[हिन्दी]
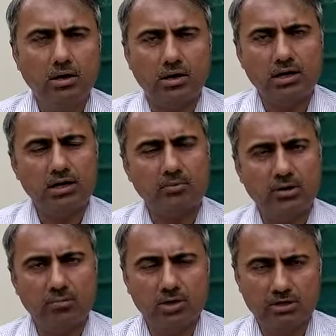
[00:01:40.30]
और हमें
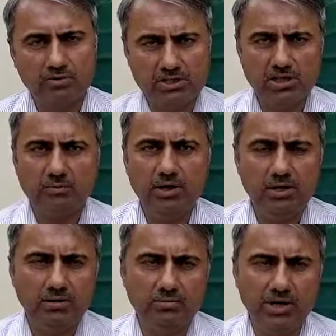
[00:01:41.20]
मोटिवेशन भी
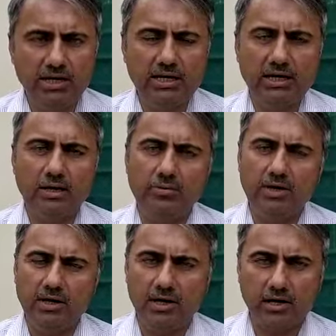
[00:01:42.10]
मिली है कि
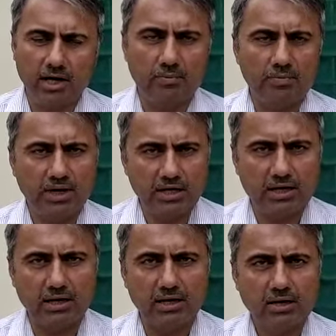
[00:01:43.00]
भी अगर आप
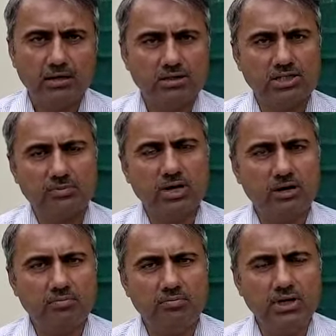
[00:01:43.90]
लिखें जिसमें
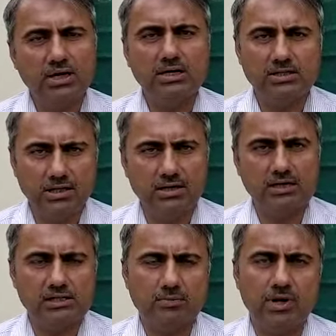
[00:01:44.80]
हम बीएंग
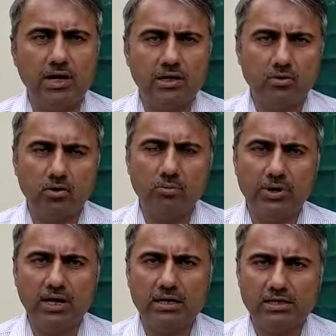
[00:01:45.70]
जर्नलिस्ट अपना एक रोल
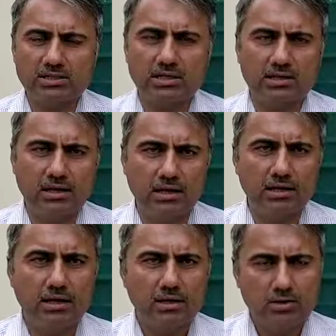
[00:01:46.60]
प्ले कर सकते हैं
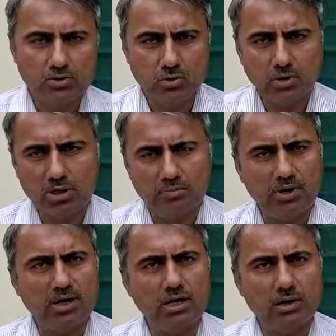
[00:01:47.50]
जो कि
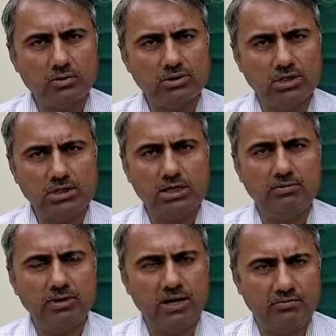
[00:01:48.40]
हमारी आंखों से ये
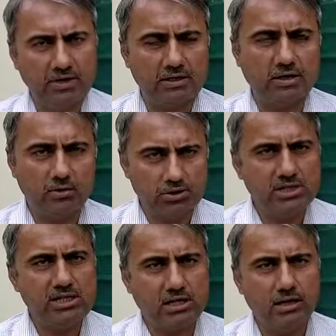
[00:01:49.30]
वाला फैक्टर
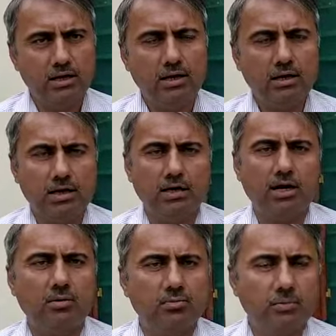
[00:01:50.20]
ओझल था कि अगर
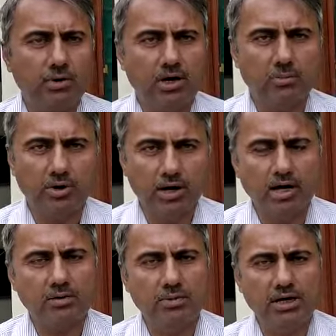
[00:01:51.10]
हम अपने
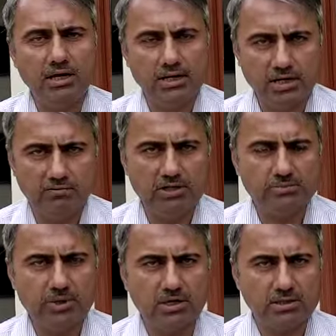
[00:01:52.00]
अखबार में या टी
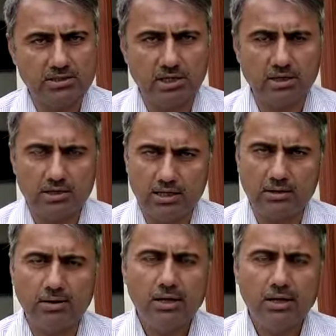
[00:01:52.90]
पर इस तरह का दें